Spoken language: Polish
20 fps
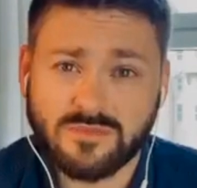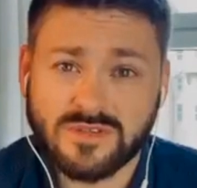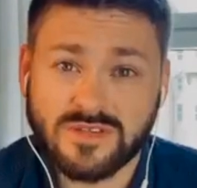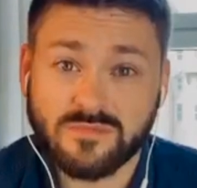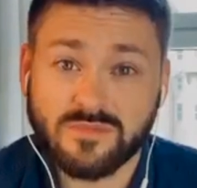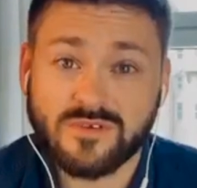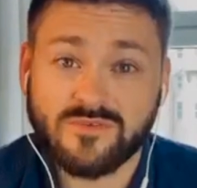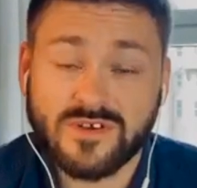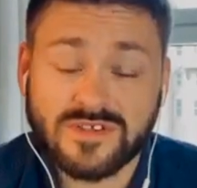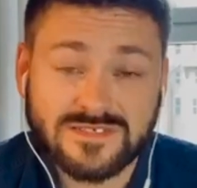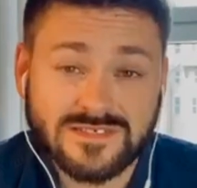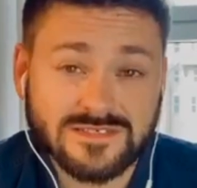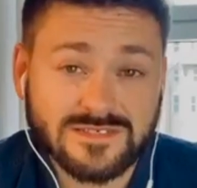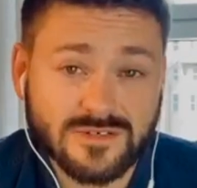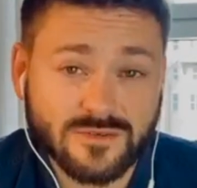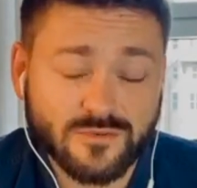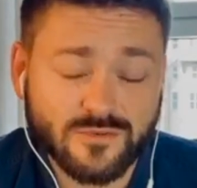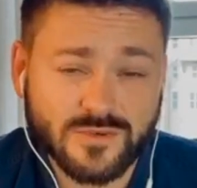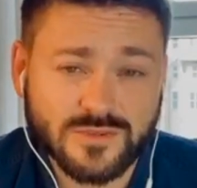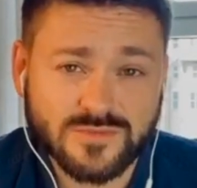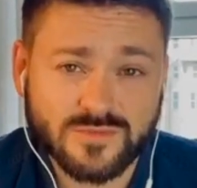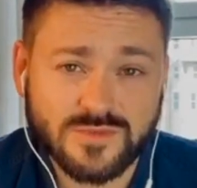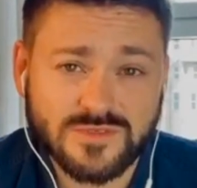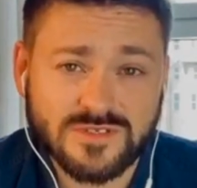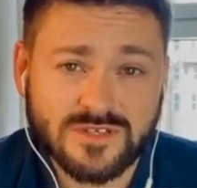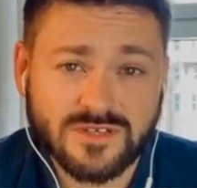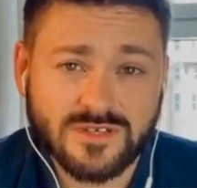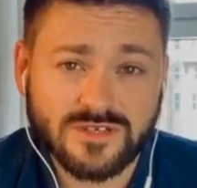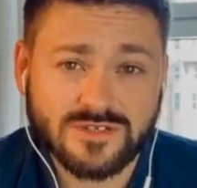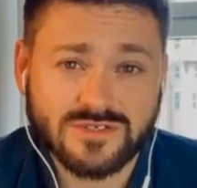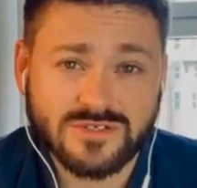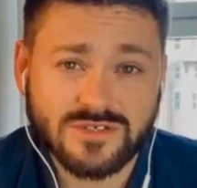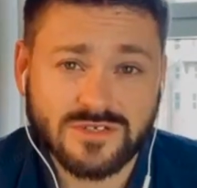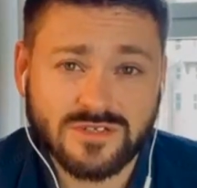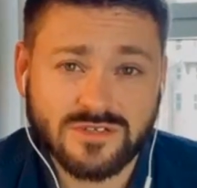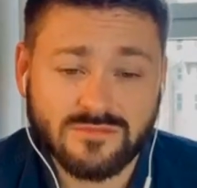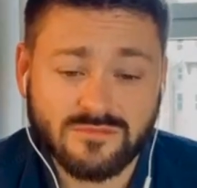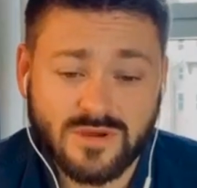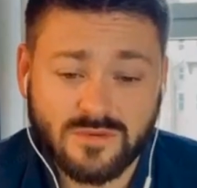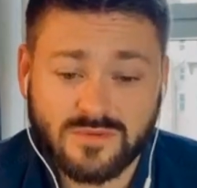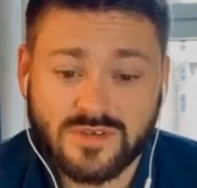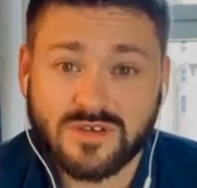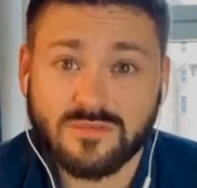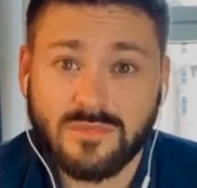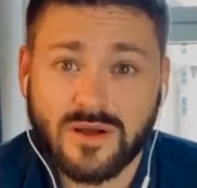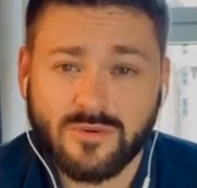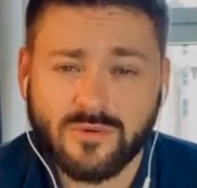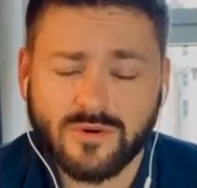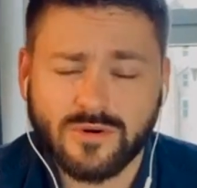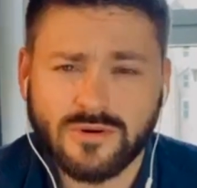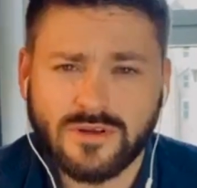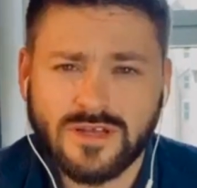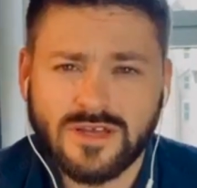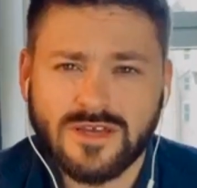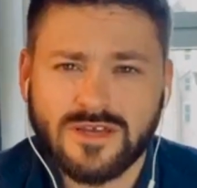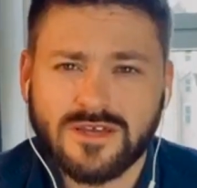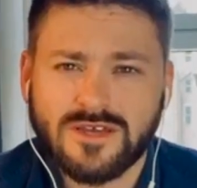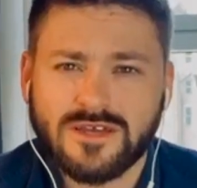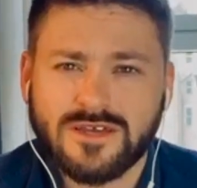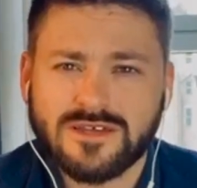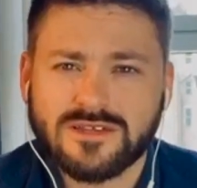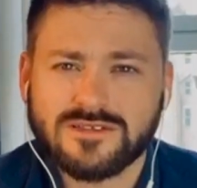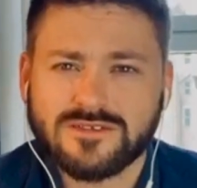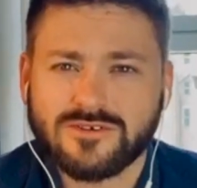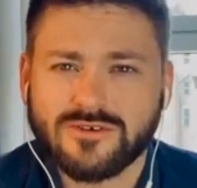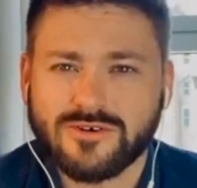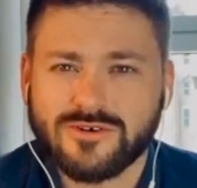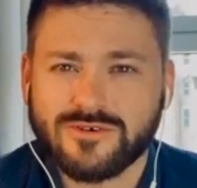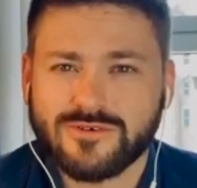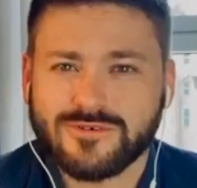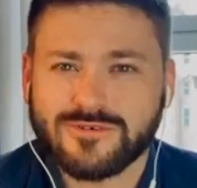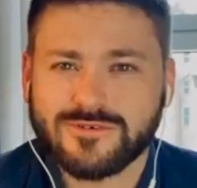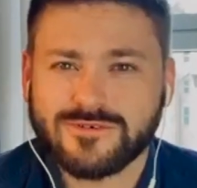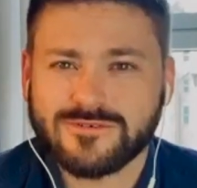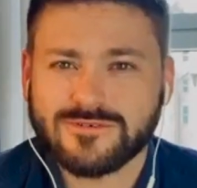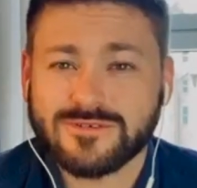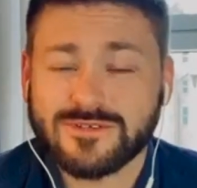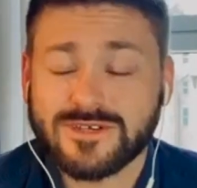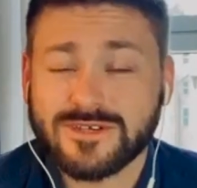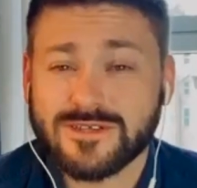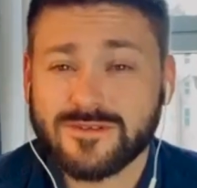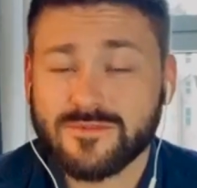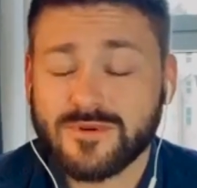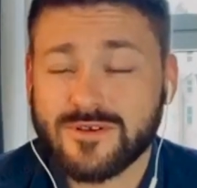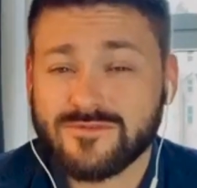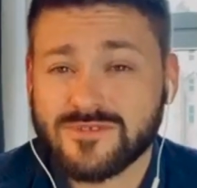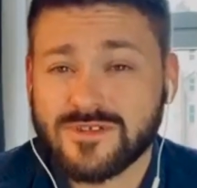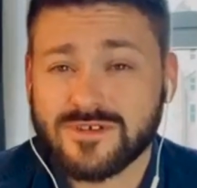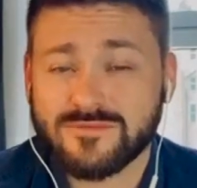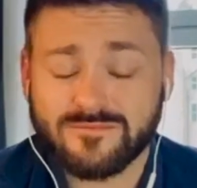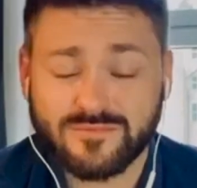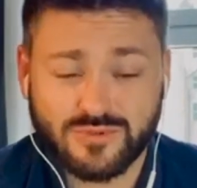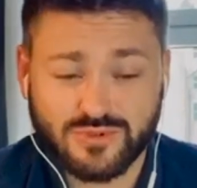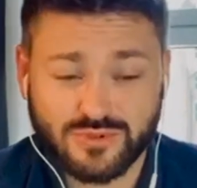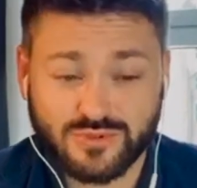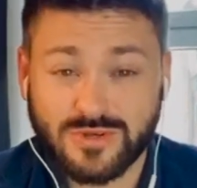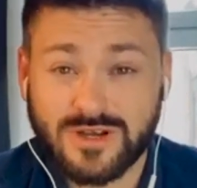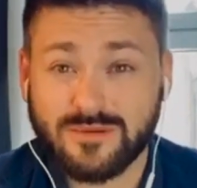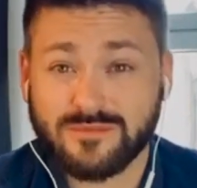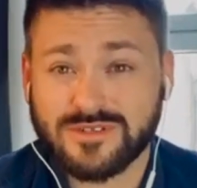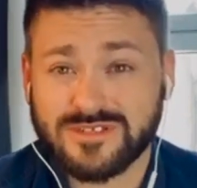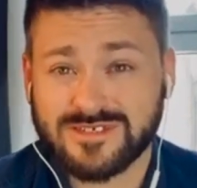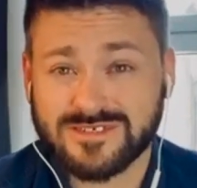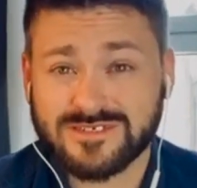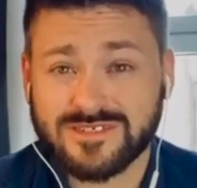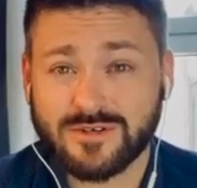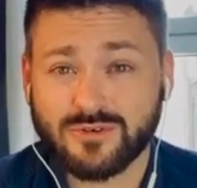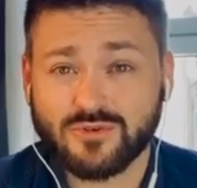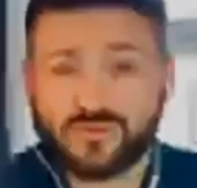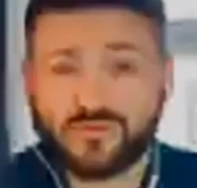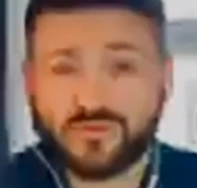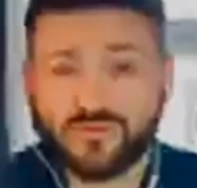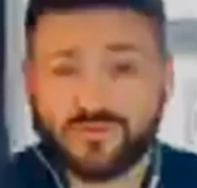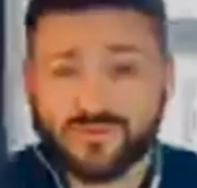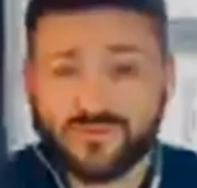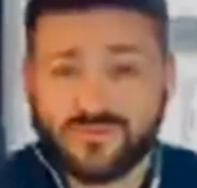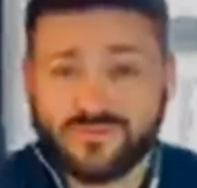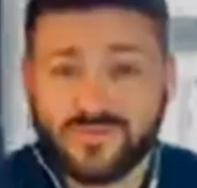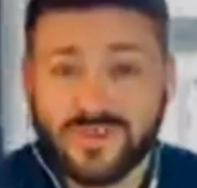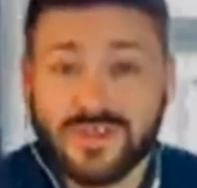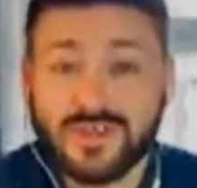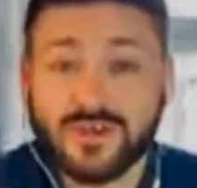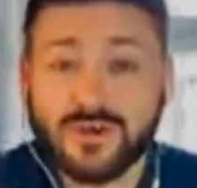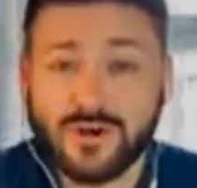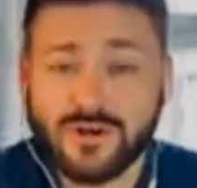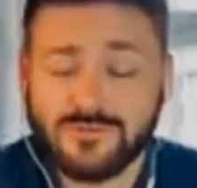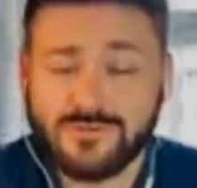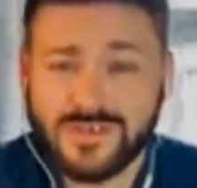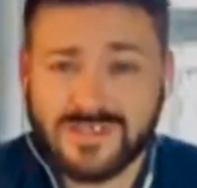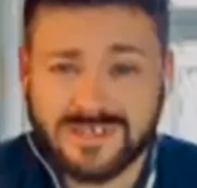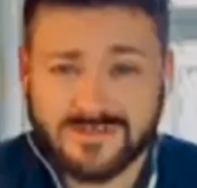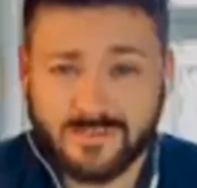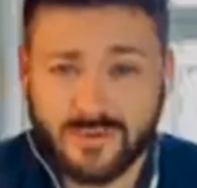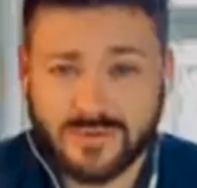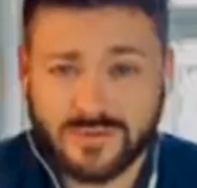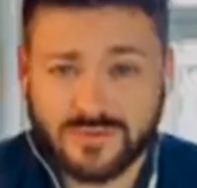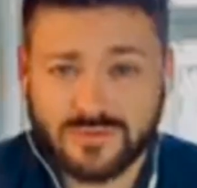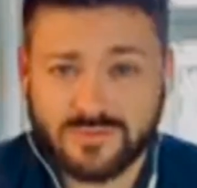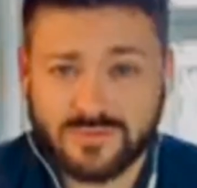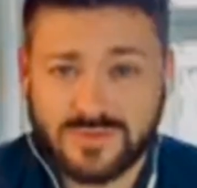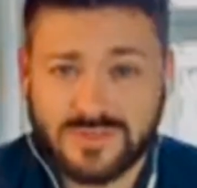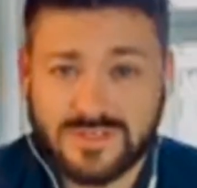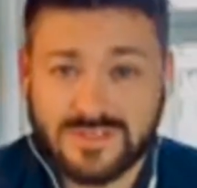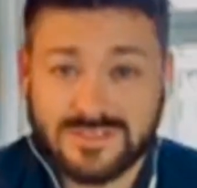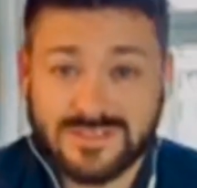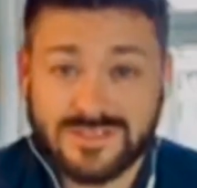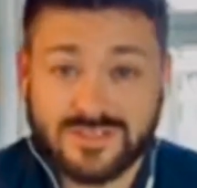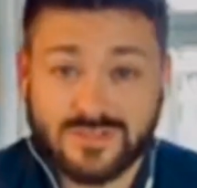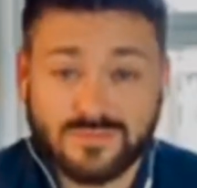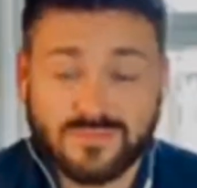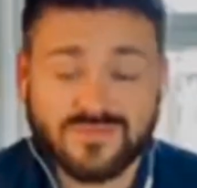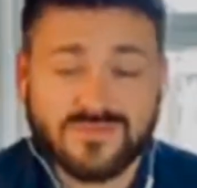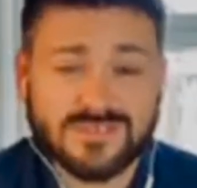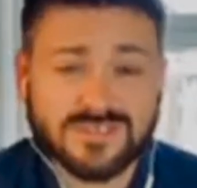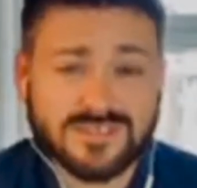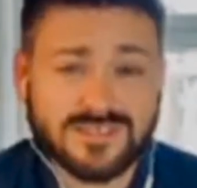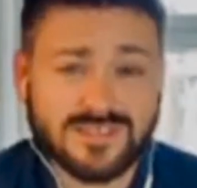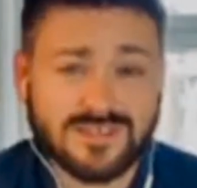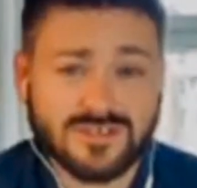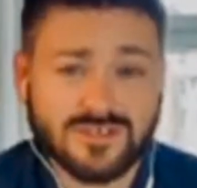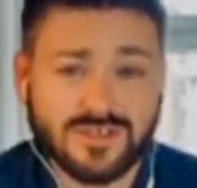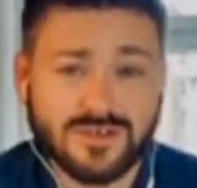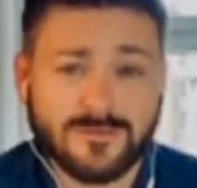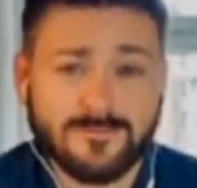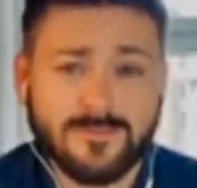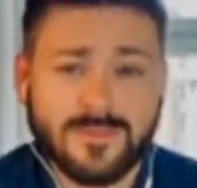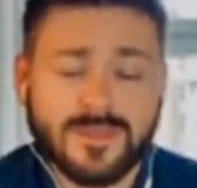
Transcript: deprywację znaków rozpoznania, czyli mamy ich mało, to e, tak naprawdę szukamy tych znaków w jakikolwiek sposób i jesteśmy w stanie